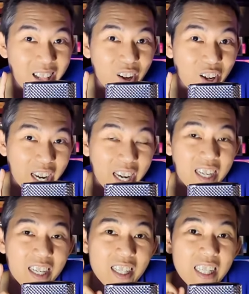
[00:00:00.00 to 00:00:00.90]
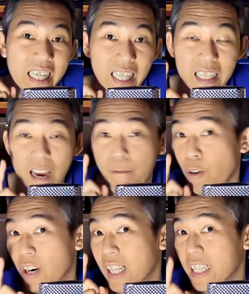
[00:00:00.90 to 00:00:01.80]
Oke, okay? ingat ya
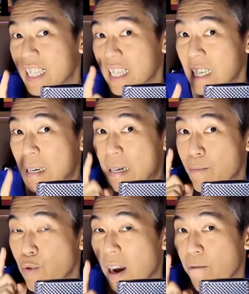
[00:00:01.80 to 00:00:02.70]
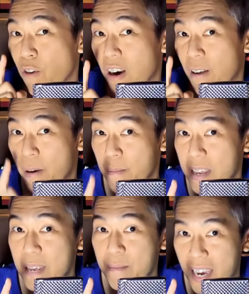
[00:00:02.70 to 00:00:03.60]
floral di sini bukan floral
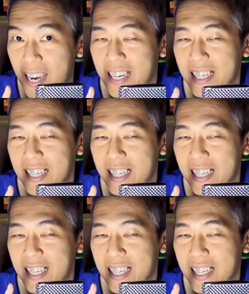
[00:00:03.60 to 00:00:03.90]
feminim ya.